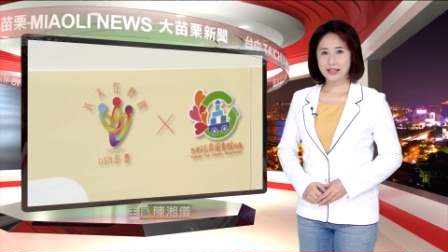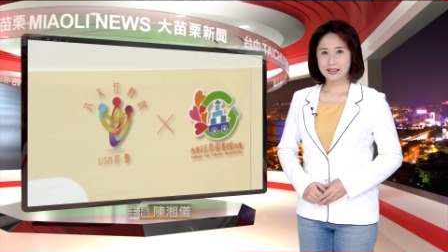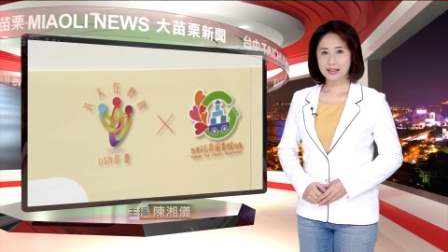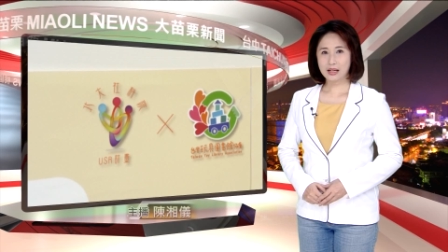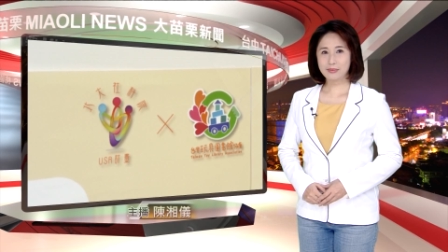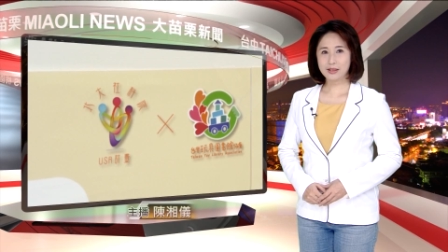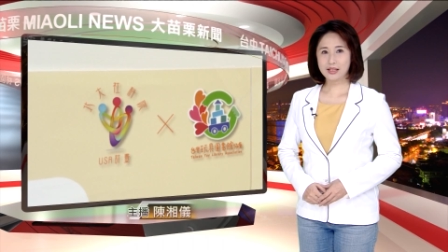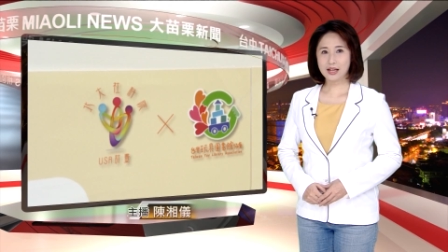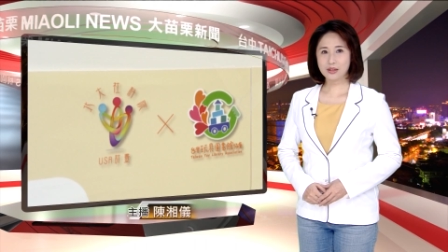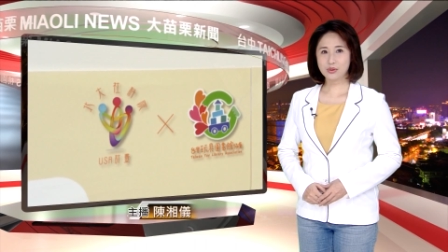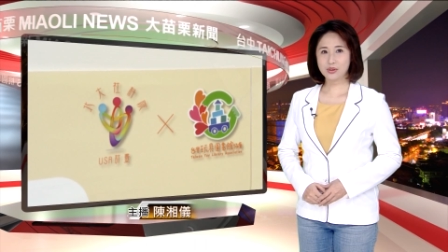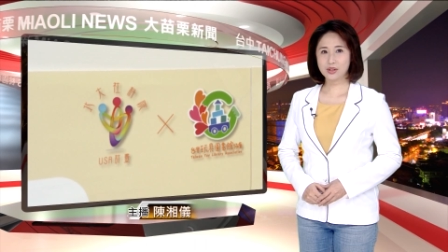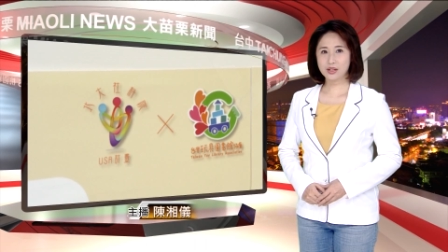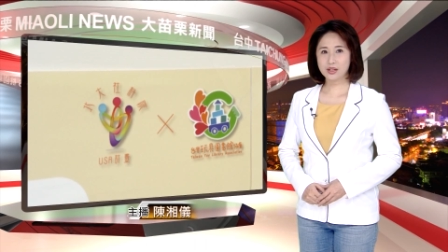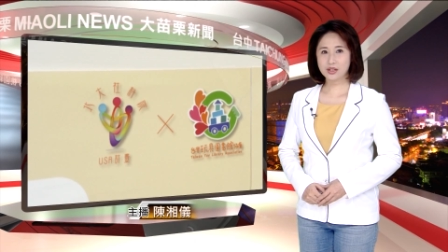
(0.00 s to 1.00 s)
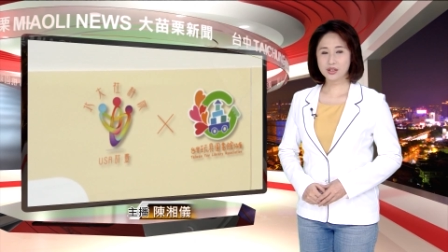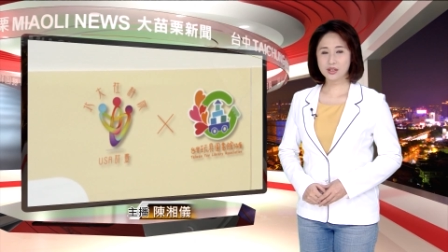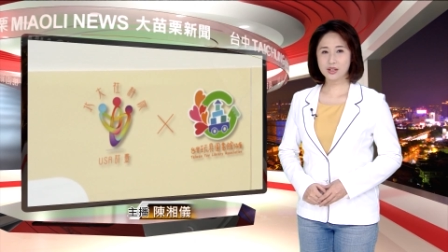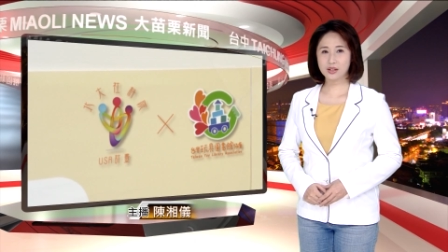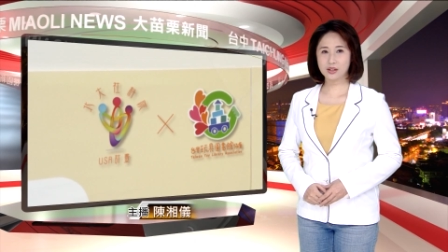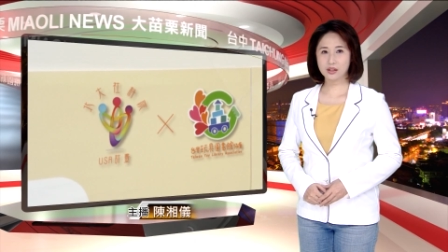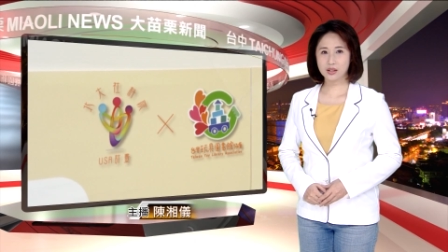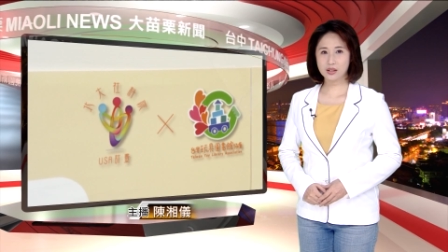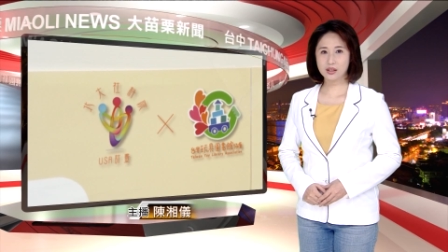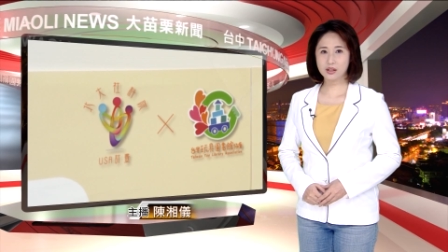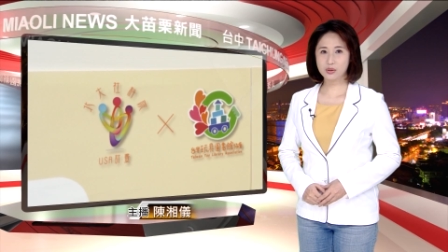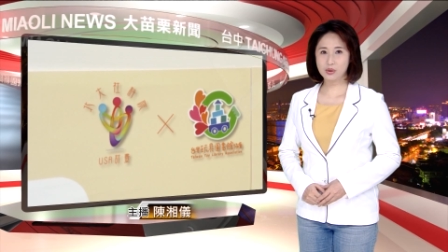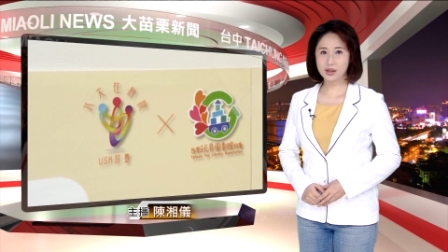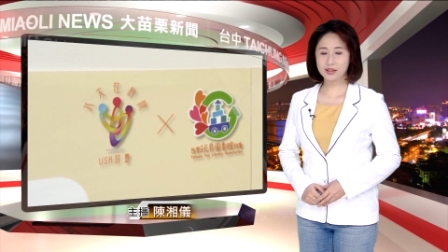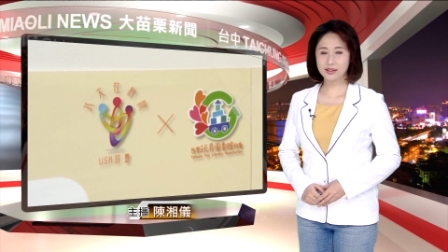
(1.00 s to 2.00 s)
台北大学社
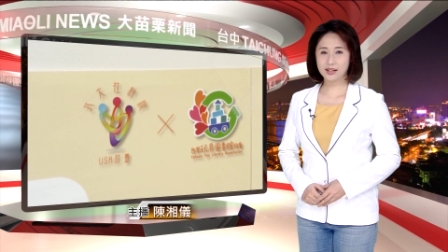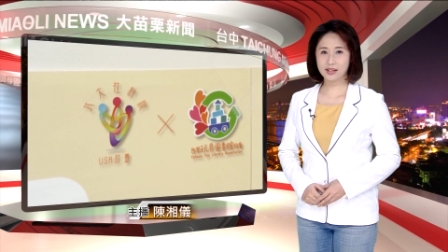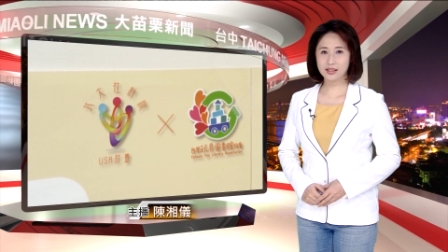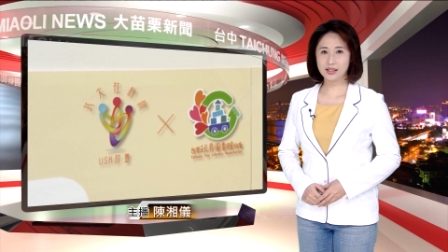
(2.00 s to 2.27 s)
科院呢，